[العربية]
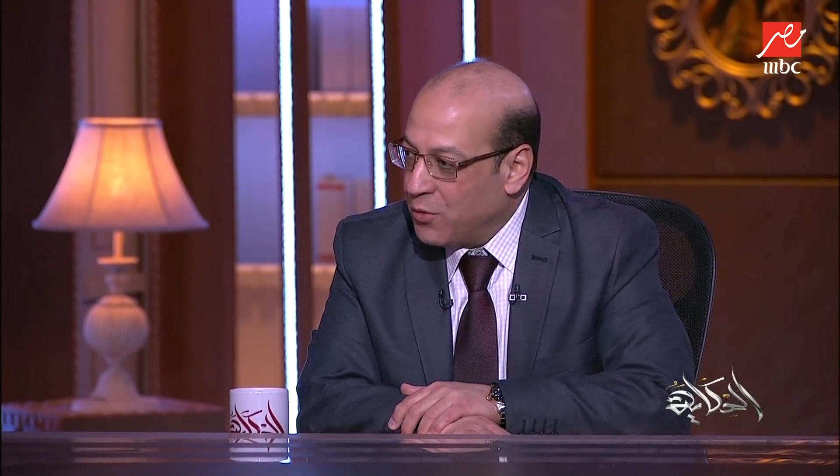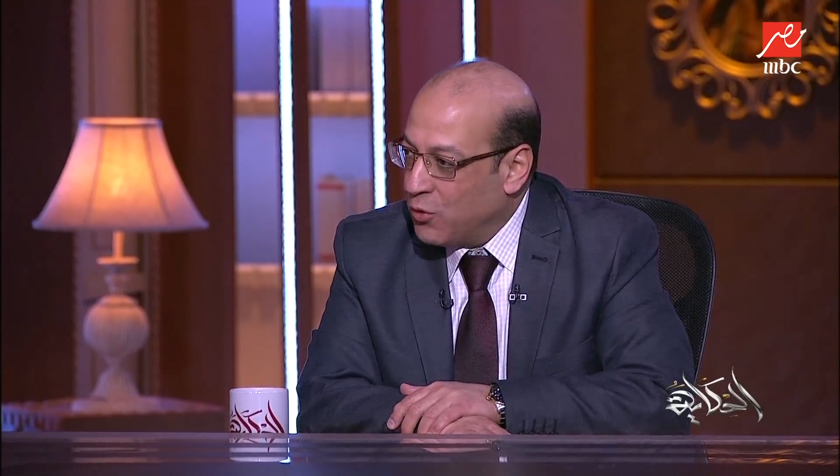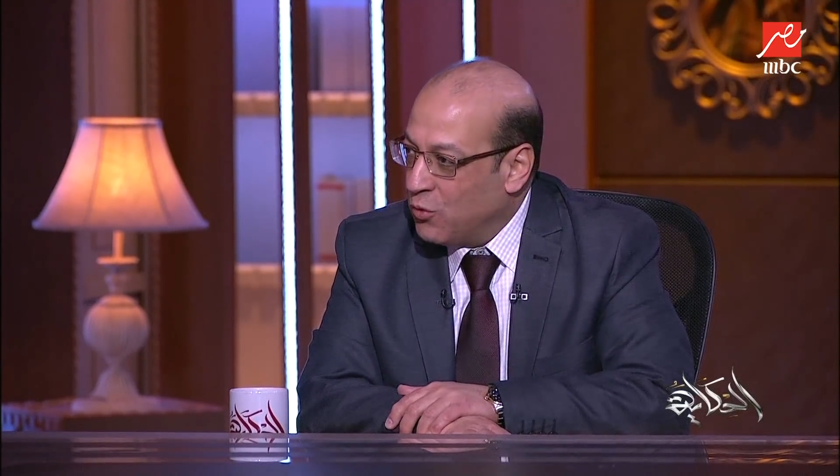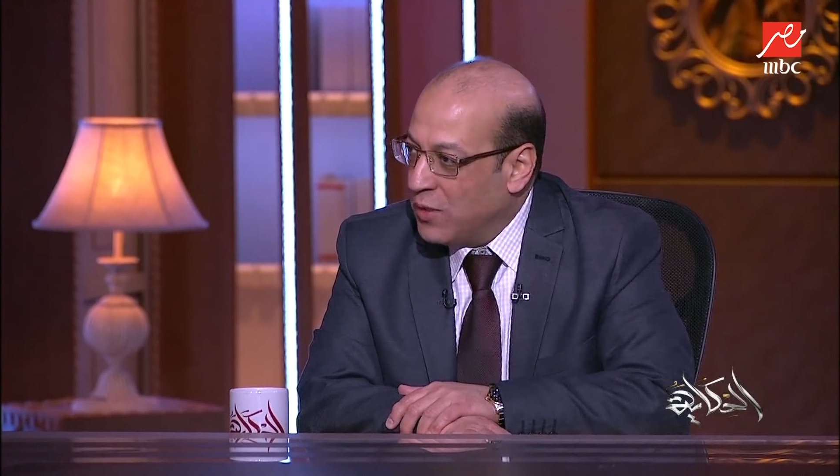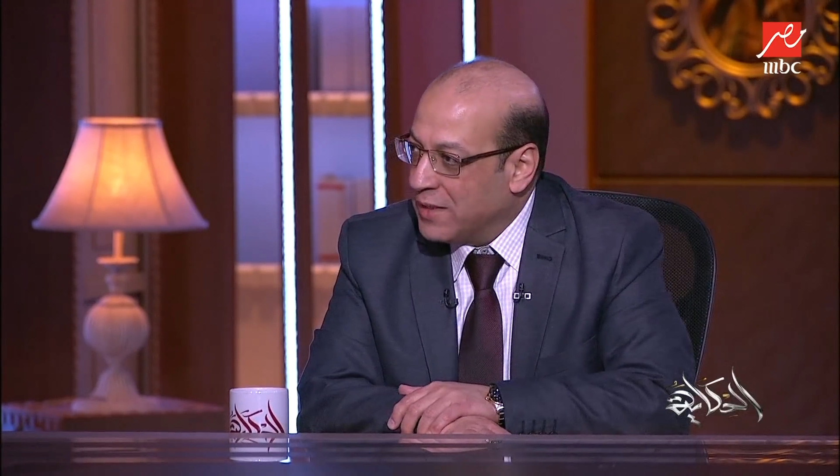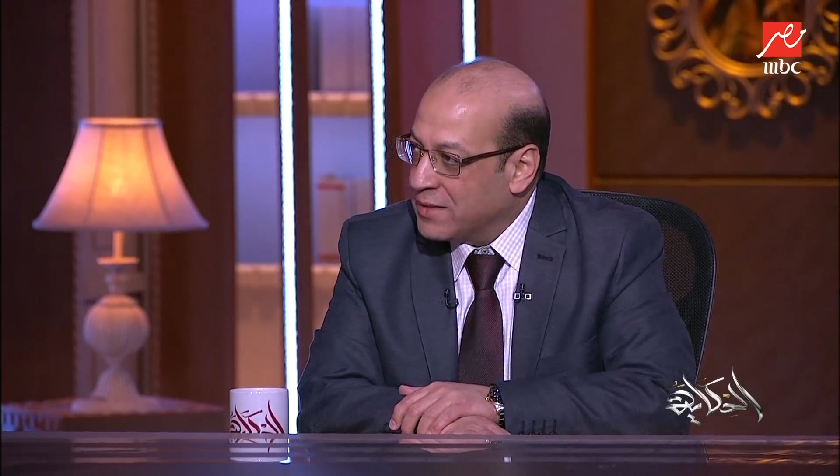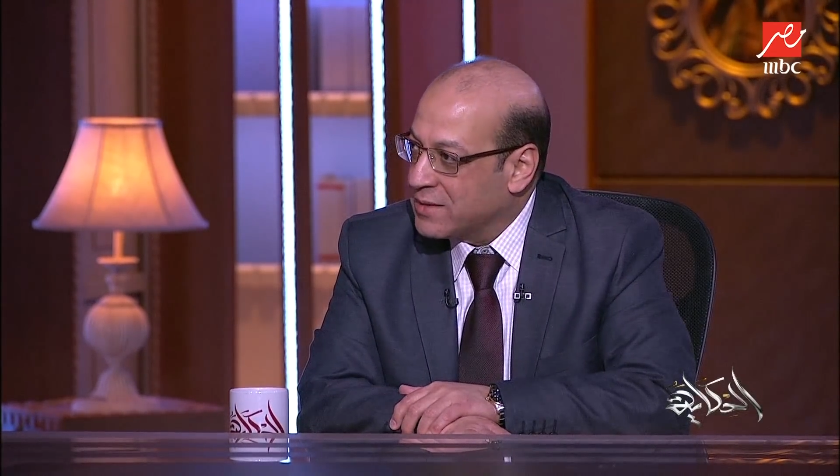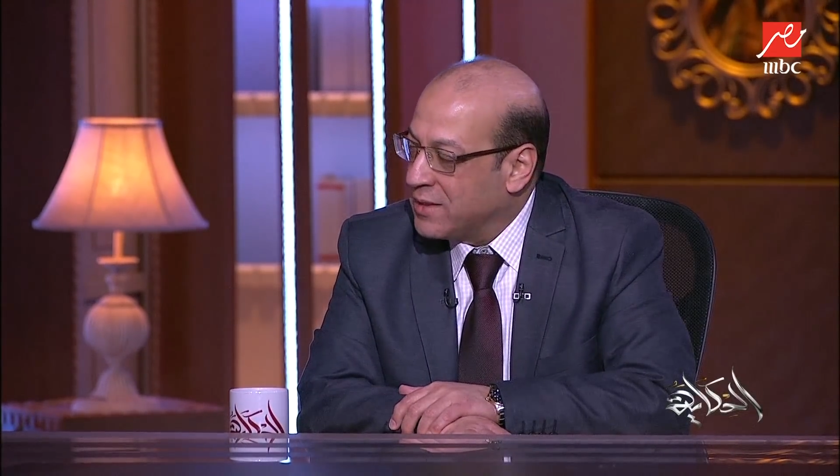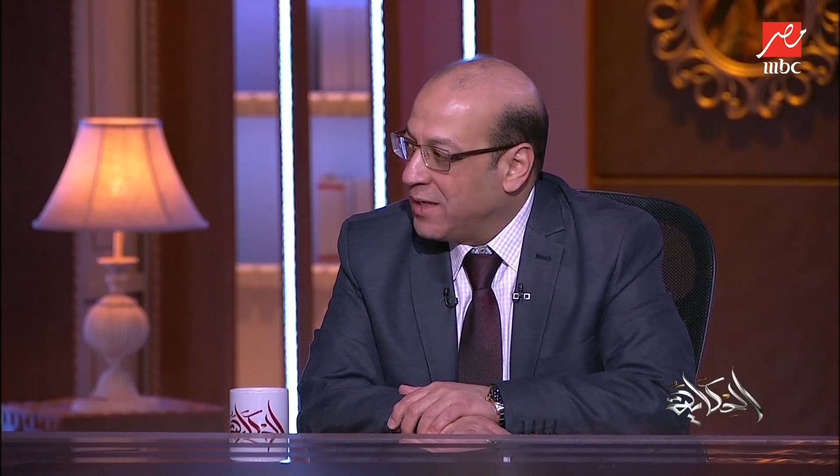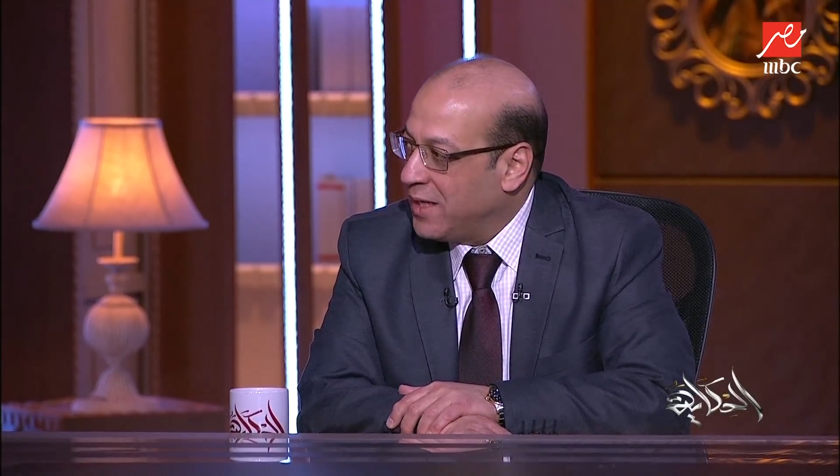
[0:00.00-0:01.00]
هو
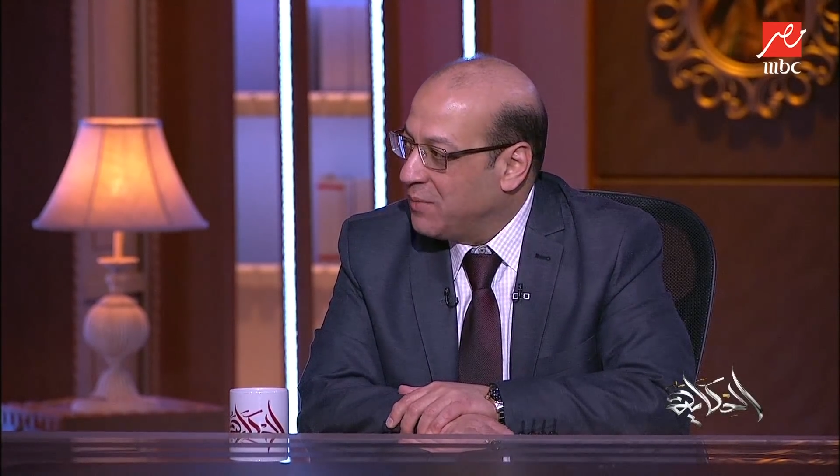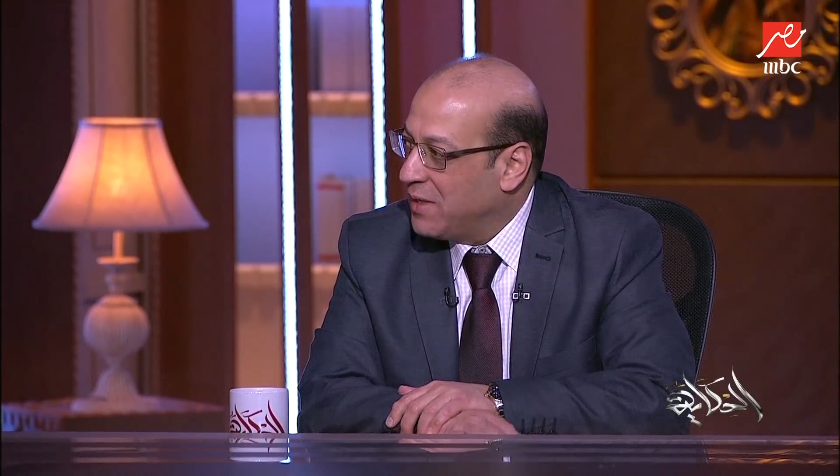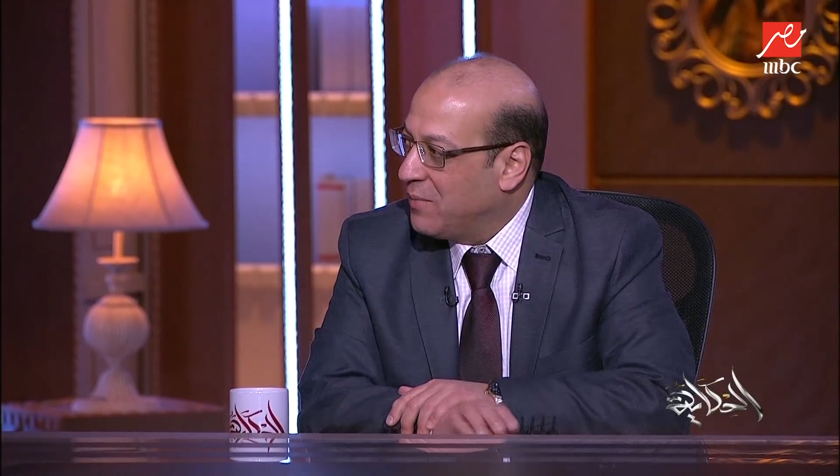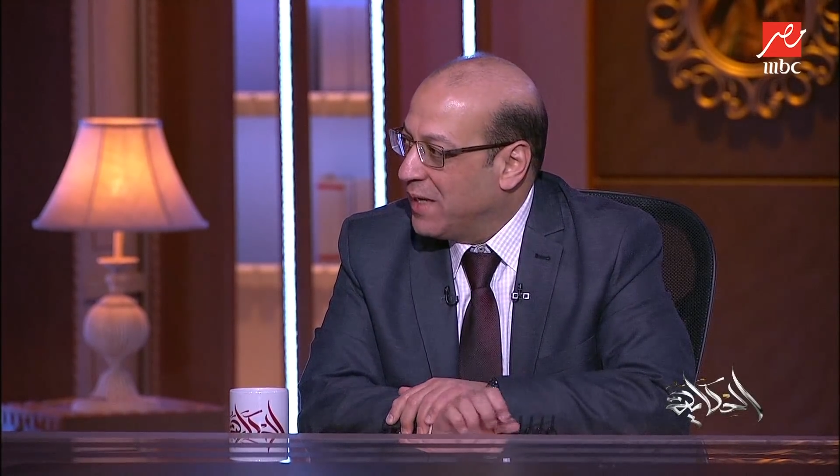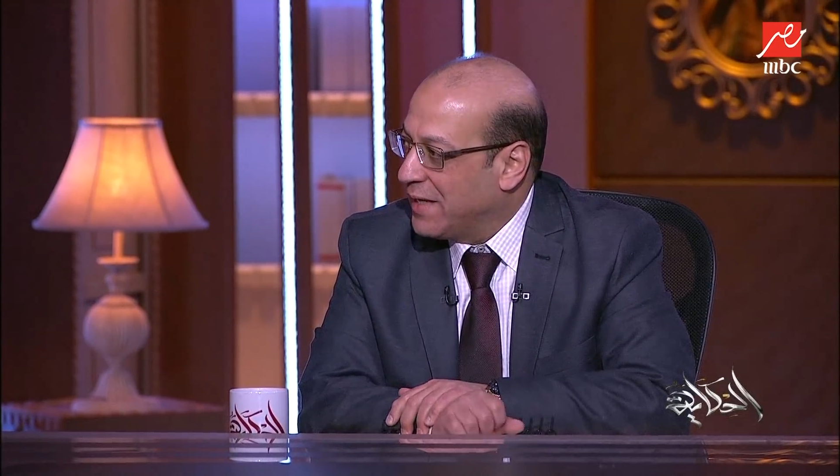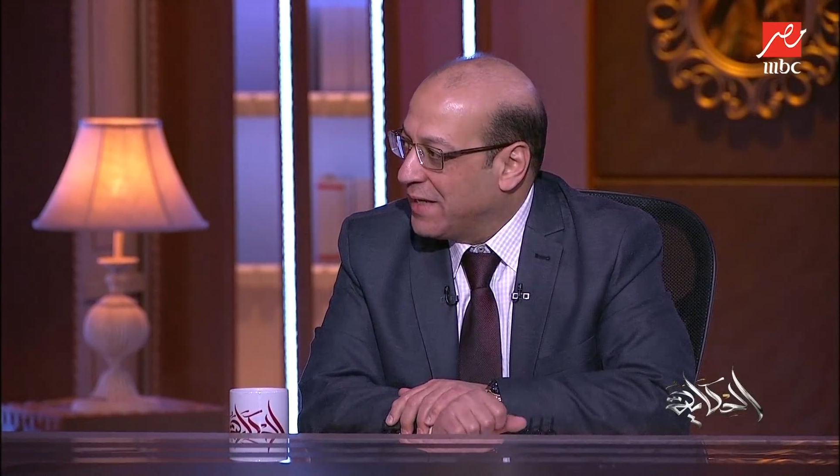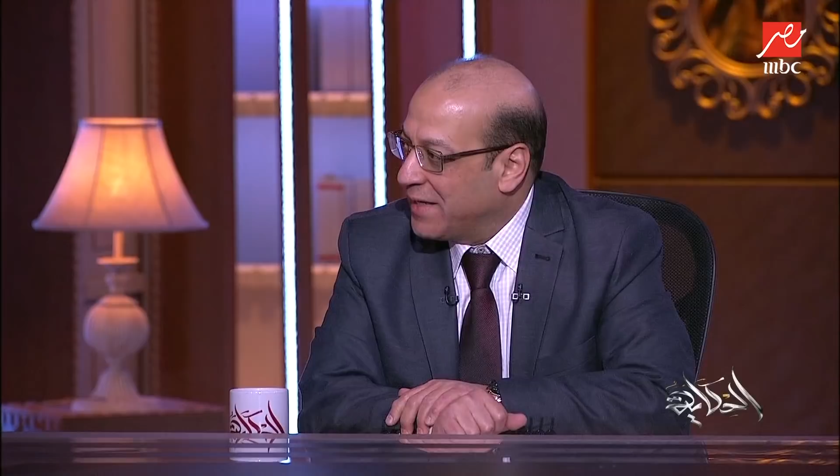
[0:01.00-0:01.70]
صاحب المال